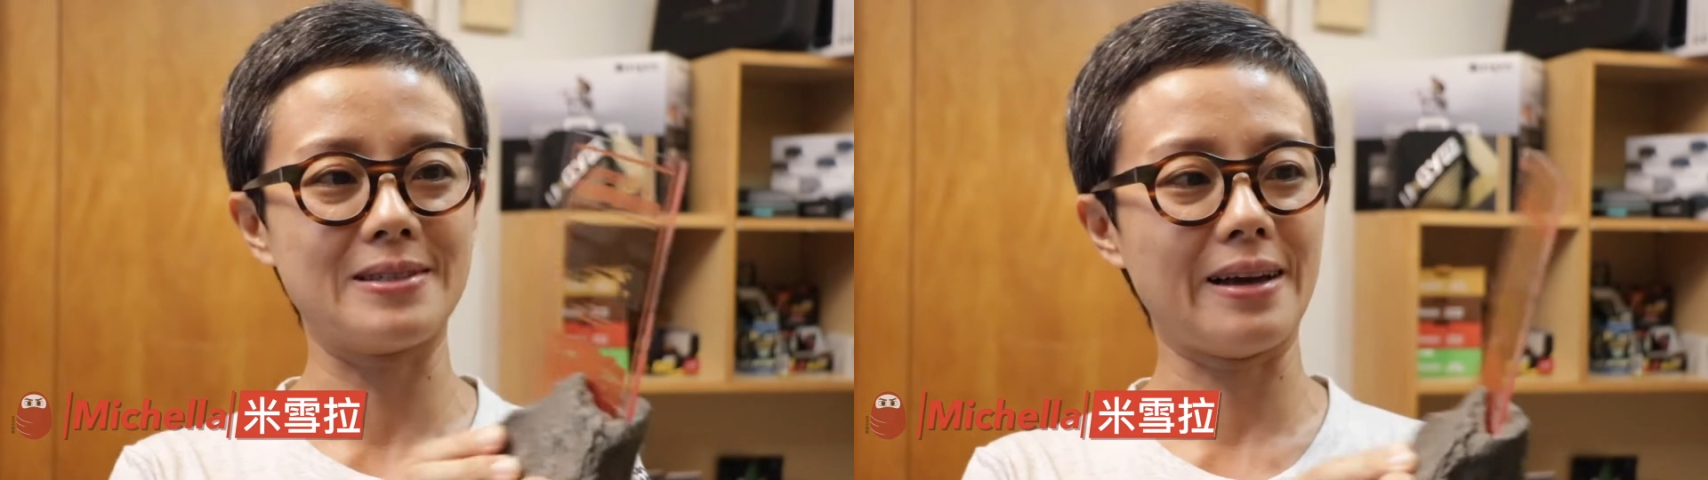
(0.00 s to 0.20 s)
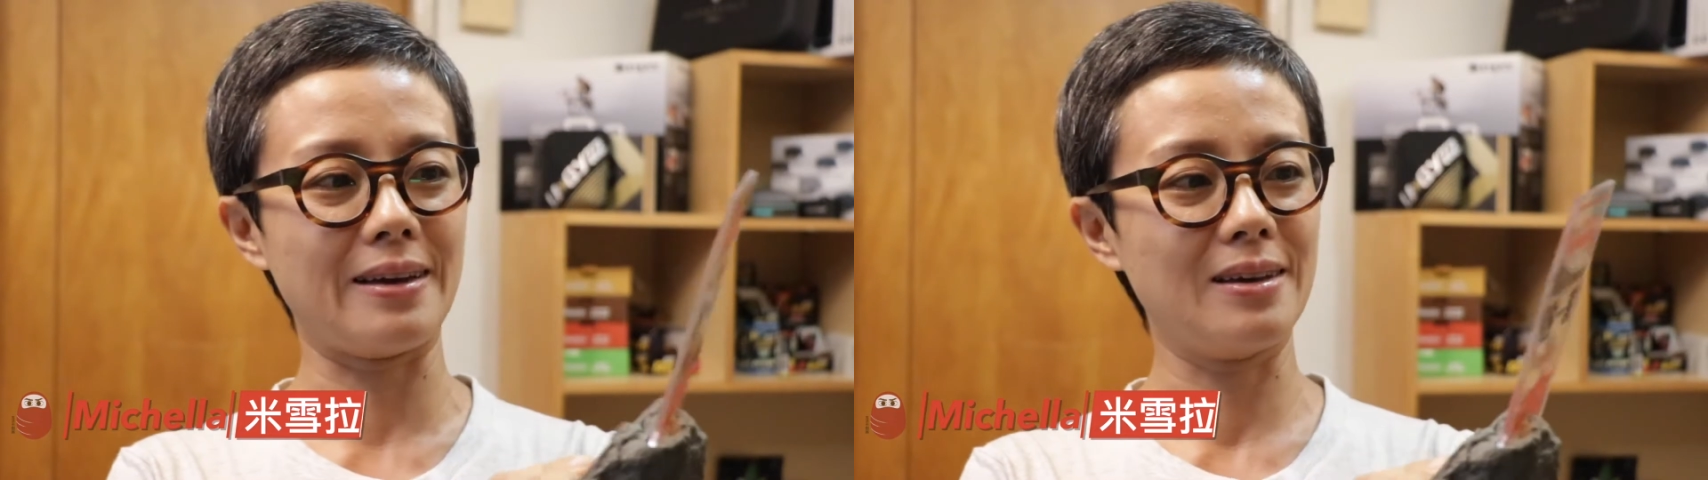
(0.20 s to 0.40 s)

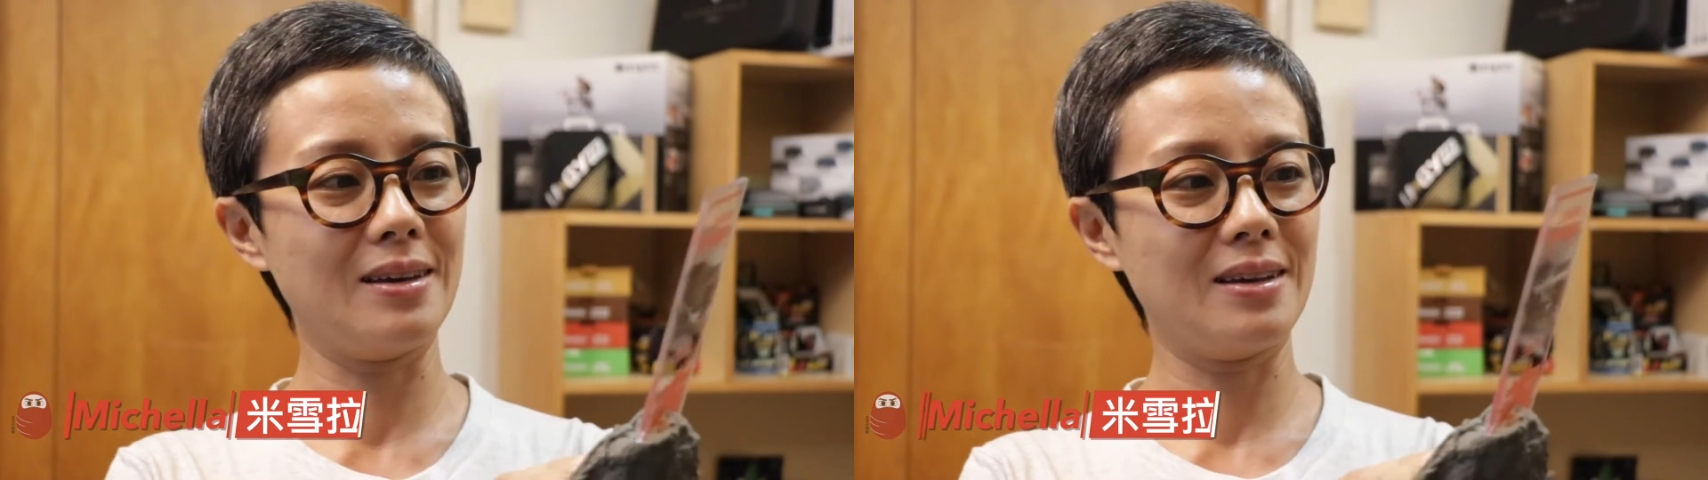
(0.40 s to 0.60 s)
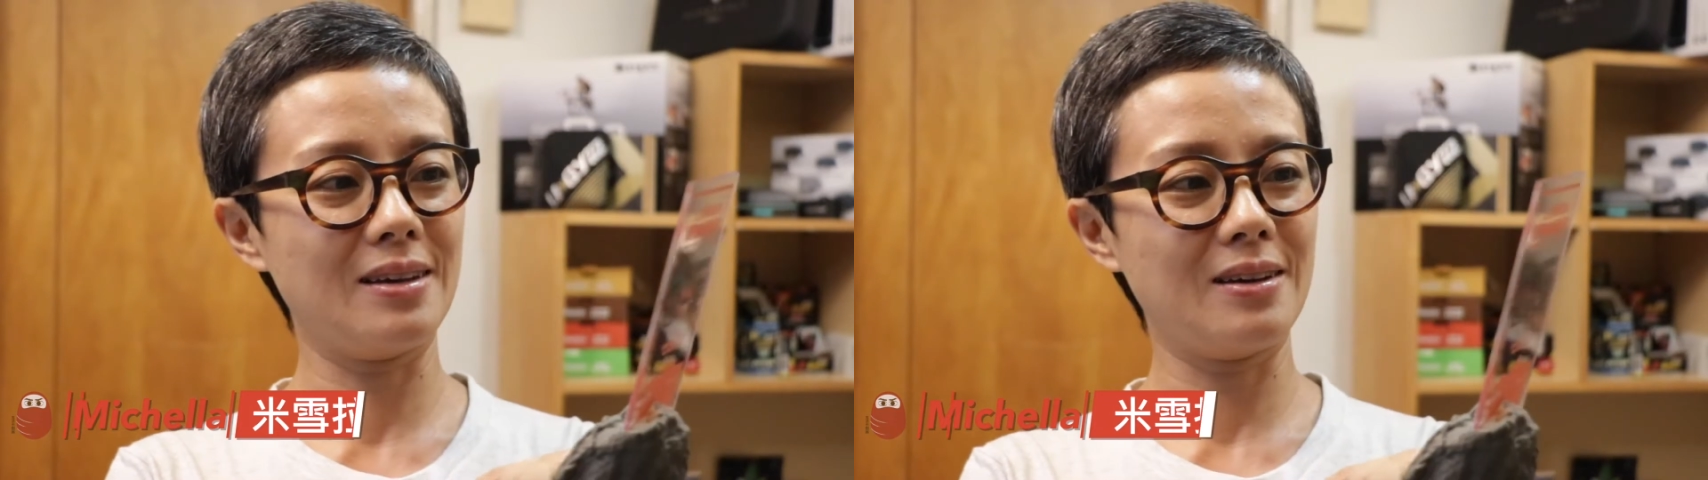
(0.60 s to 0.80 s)
赛，
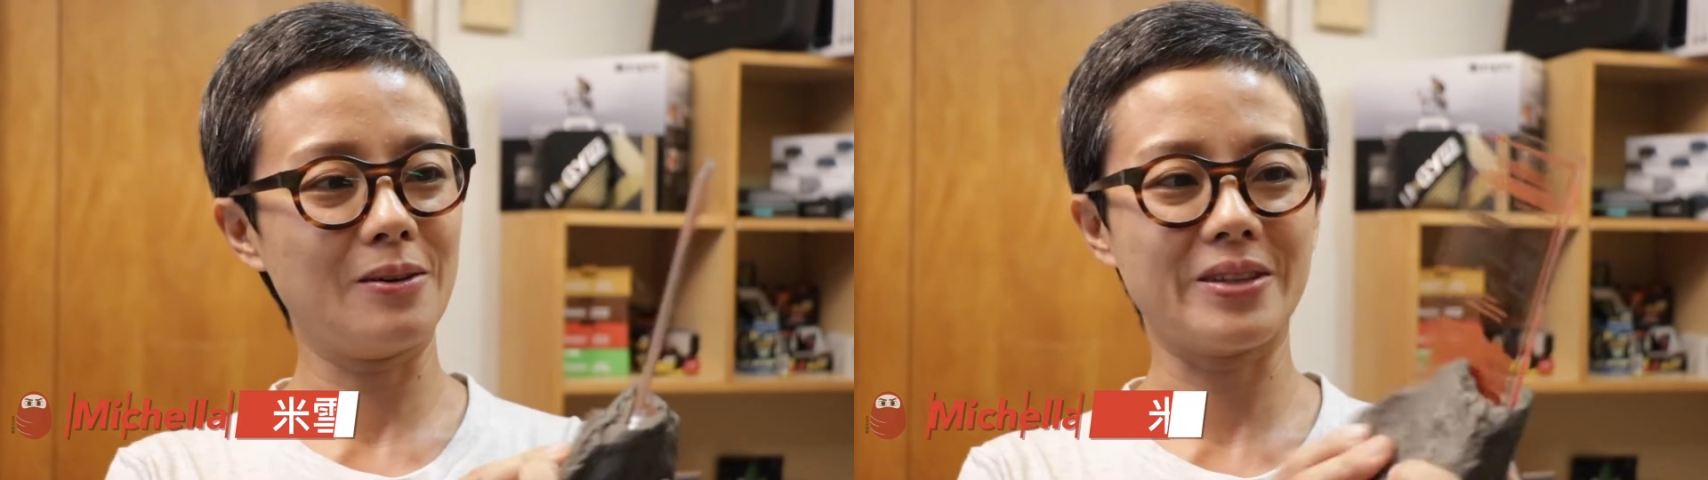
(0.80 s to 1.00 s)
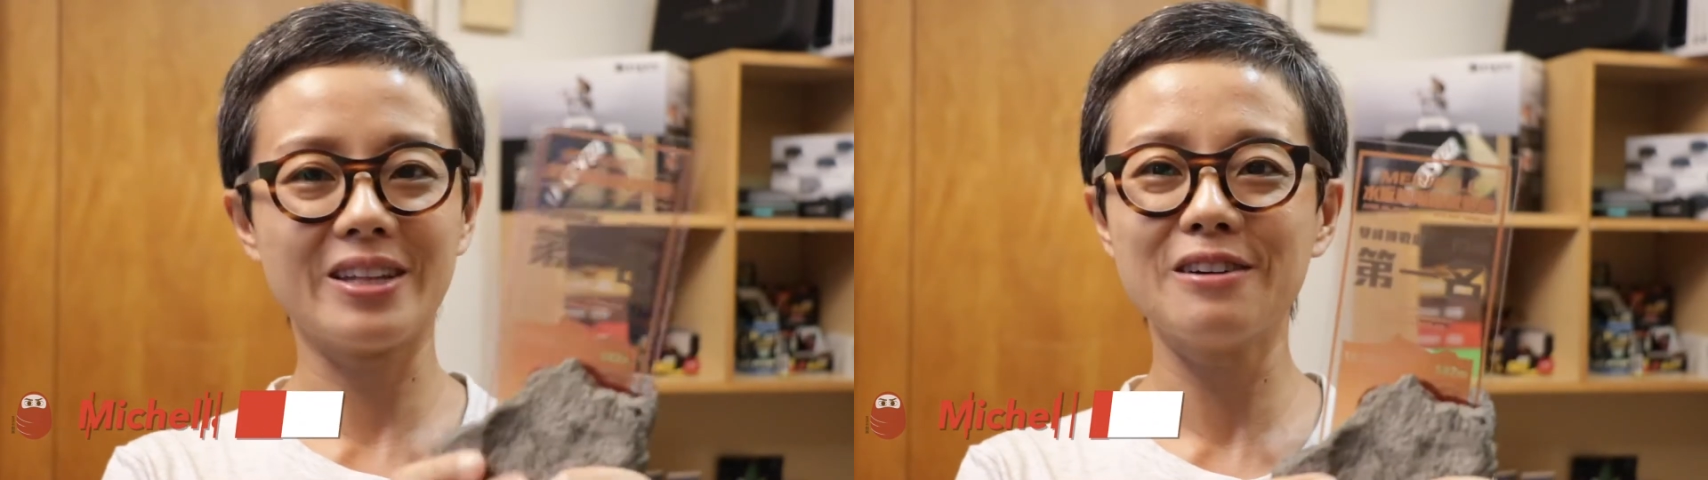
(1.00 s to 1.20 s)

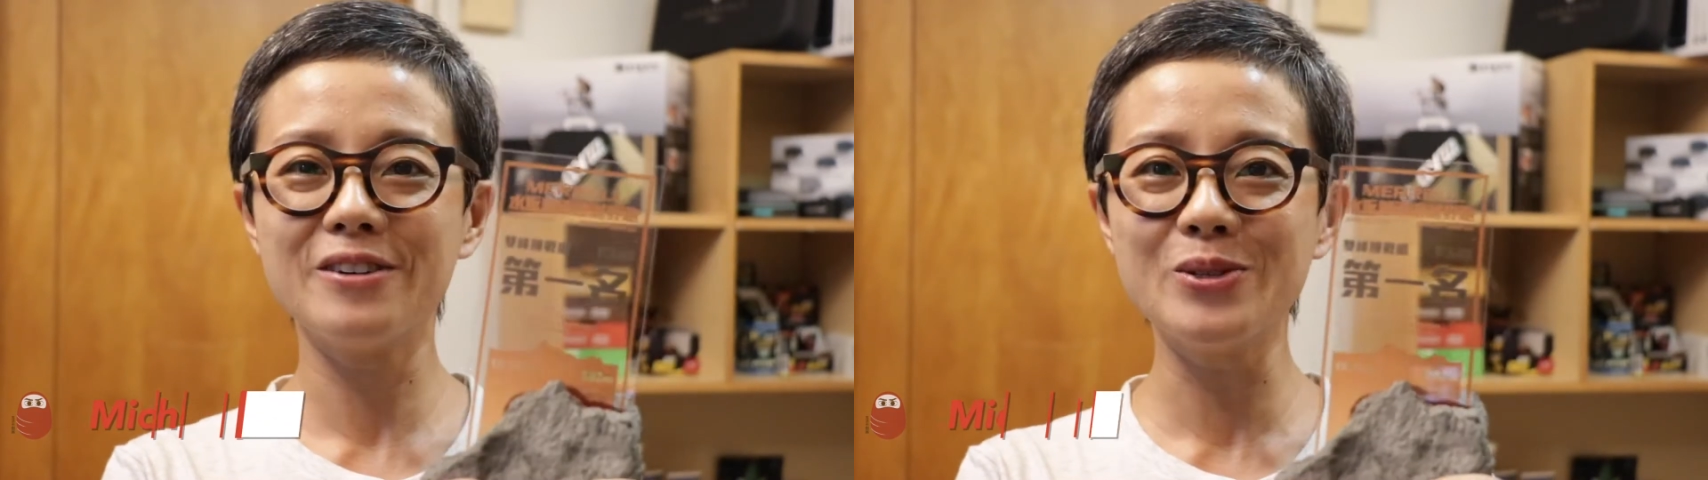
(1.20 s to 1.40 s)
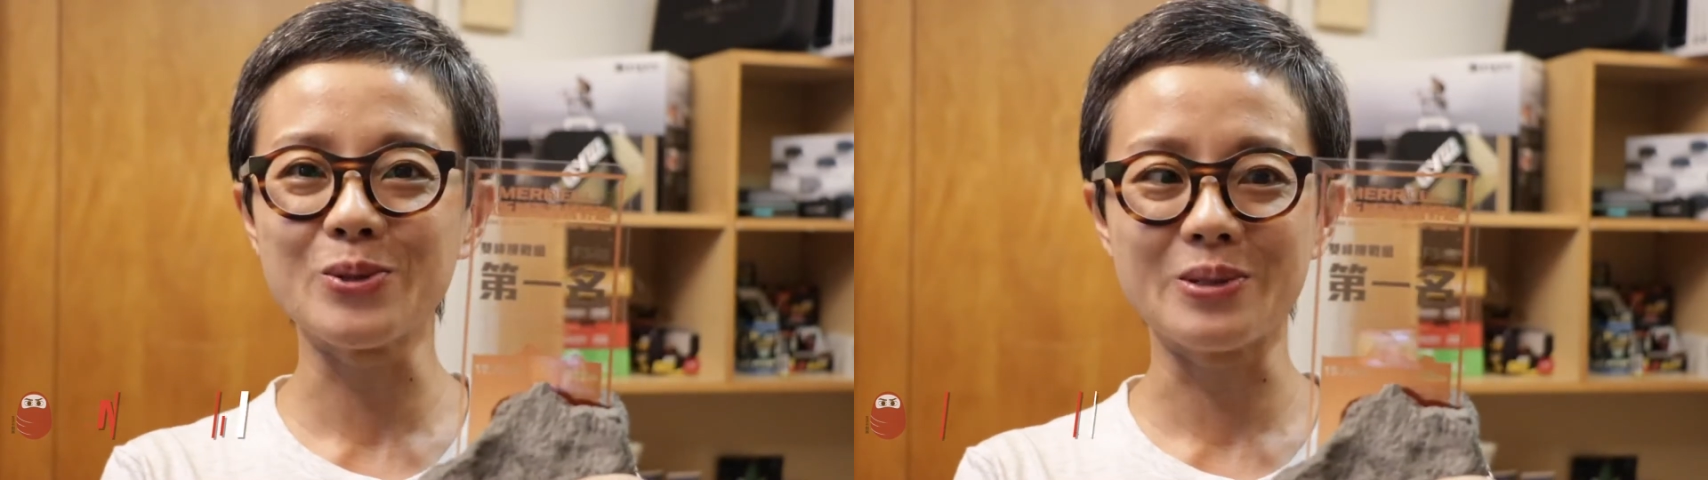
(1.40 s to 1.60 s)
拿到
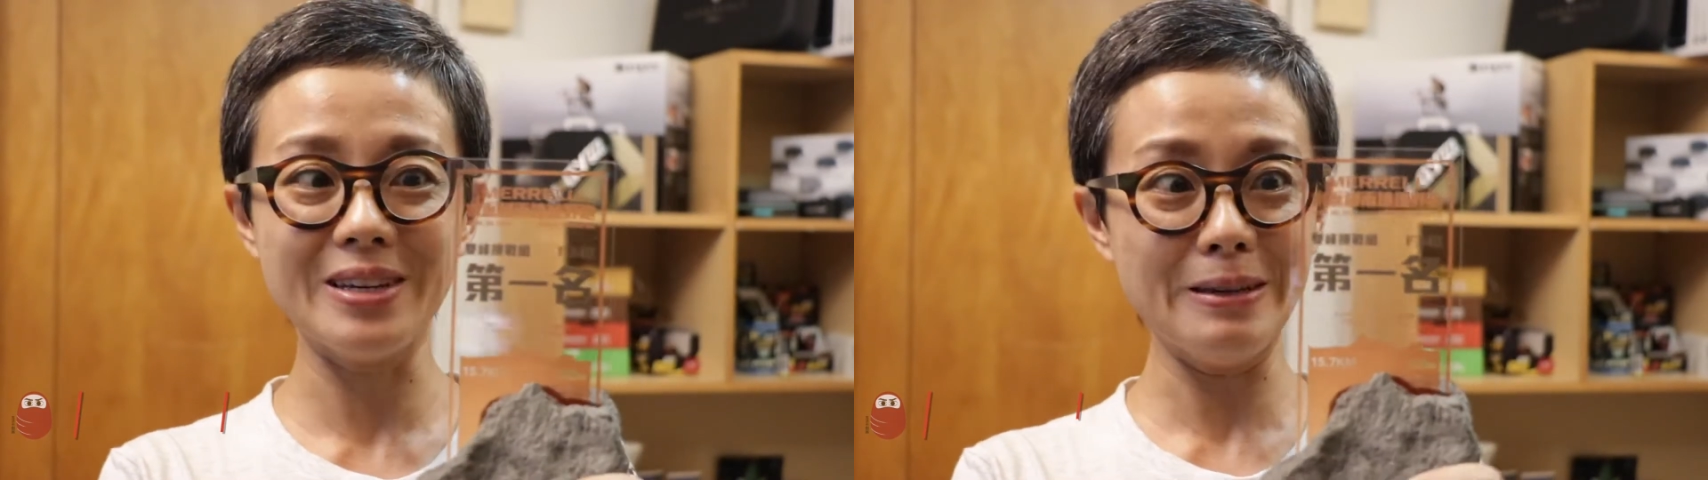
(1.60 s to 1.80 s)
分组第一